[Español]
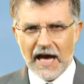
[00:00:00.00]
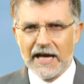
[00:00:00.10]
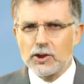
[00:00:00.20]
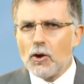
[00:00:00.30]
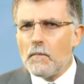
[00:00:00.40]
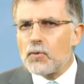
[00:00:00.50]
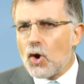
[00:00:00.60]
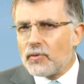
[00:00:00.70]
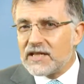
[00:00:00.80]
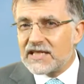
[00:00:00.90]
Ha hecho
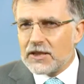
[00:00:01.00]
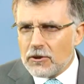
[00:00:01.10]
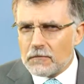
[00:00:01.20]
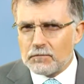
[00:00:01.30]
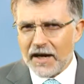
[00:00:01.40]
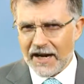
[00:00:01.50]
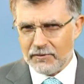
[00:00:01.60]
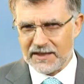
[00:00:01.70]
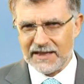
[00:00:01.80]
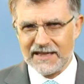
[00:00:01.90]
provisión para
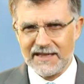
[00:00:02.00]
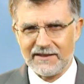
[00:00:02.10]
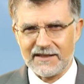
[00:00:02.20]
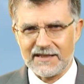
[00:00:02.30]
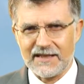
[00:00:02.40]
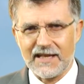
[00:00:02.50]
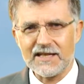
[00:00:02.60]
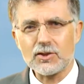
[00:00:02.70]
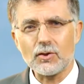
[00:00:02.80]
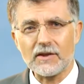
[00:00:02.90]
nuestras
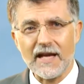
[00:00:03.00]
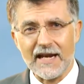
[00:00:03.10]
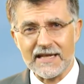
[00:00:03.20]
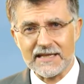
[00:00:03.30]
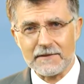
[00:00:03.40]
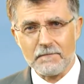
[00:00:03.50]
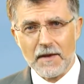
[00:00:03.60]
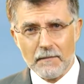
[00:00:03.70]
necesidades sociales,